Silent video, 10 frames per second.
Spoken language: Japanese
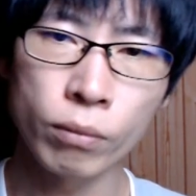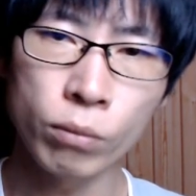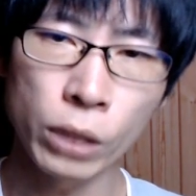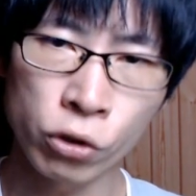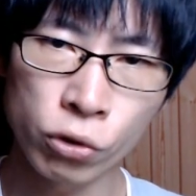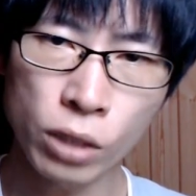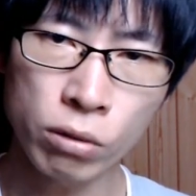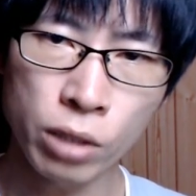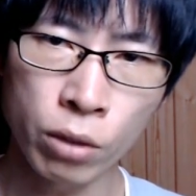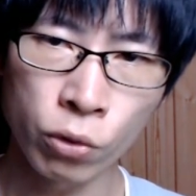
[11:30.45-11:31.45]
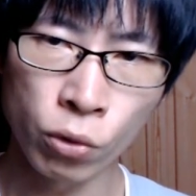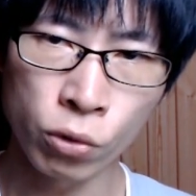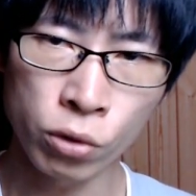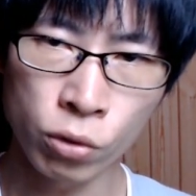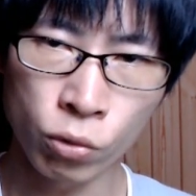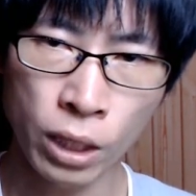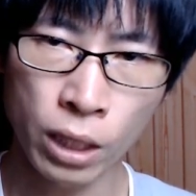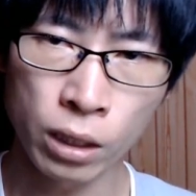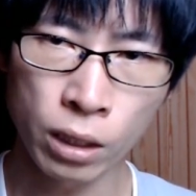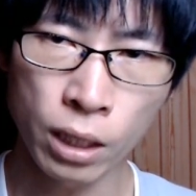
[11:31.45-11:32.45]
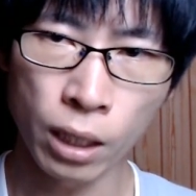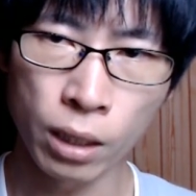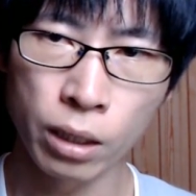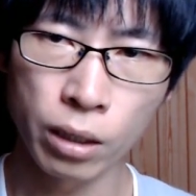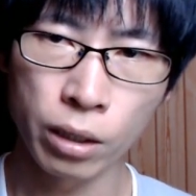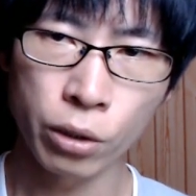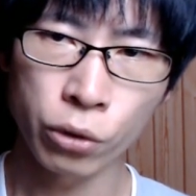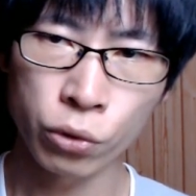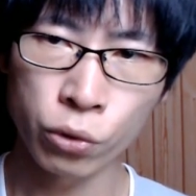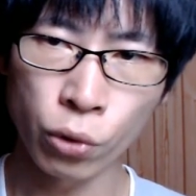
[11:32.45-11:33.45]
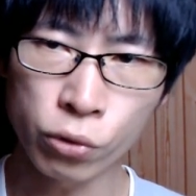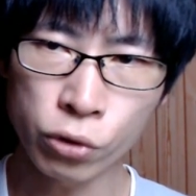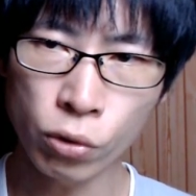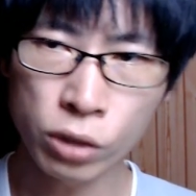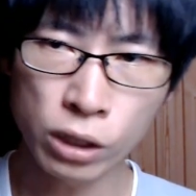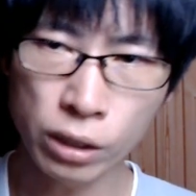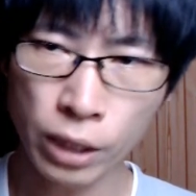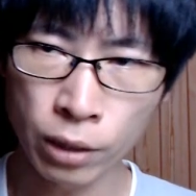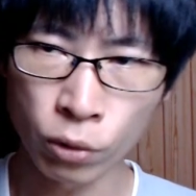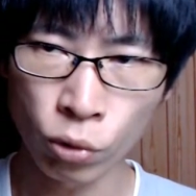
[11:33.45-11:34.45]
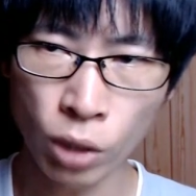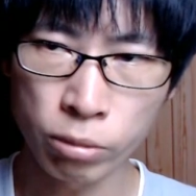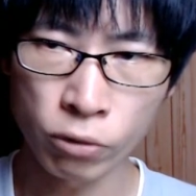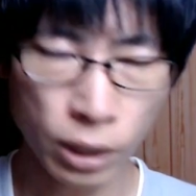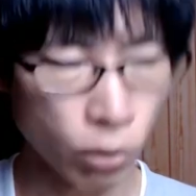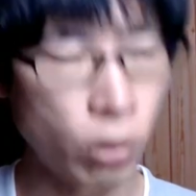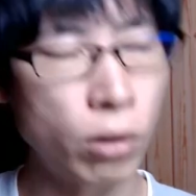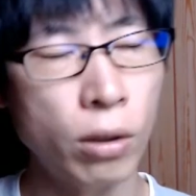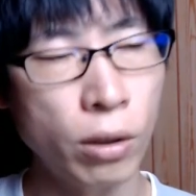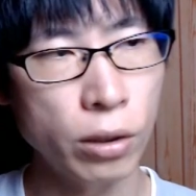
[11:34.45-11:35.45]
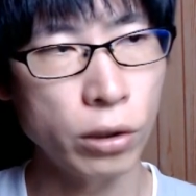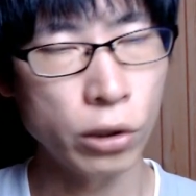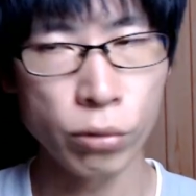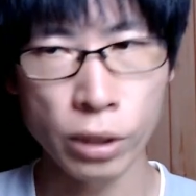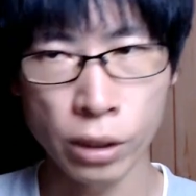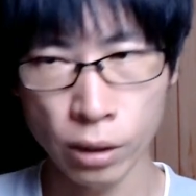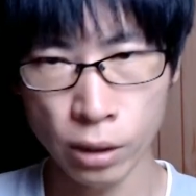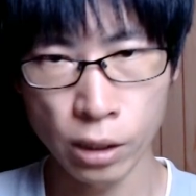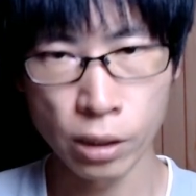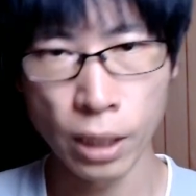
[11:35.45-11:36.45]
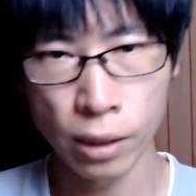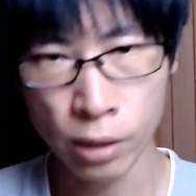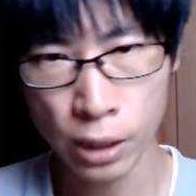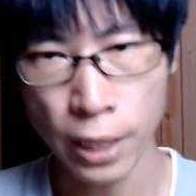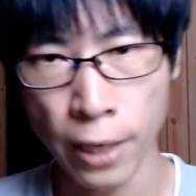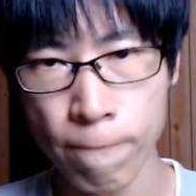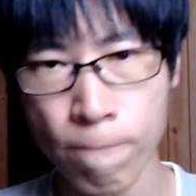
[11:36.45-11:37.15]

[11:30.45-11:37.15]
まあ、中学生の腰痛の原因が極上人体のトラブルだというふうに診断して、